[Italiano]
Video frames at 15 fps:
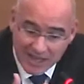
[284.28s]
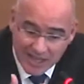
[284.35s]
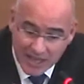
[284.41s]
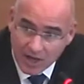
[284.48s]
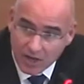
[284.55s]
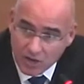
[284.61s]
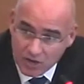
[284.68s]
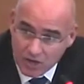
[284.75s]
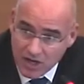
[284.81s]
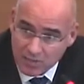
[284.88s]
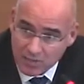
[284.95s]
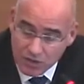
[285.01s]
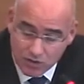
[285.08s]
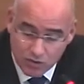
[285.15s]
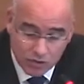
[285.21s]
di che cosa ha
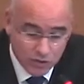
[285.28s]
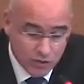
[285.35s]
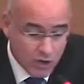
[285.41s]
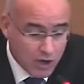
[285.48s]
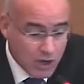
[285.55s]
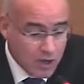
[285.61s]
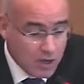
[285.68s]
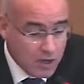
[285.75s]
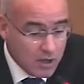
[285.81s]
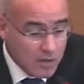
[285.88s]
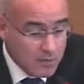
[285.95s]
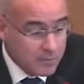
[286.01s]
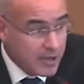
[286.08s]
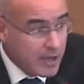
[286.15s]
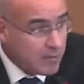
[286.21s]
bisogno,
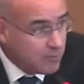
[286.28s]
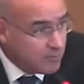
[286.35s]
per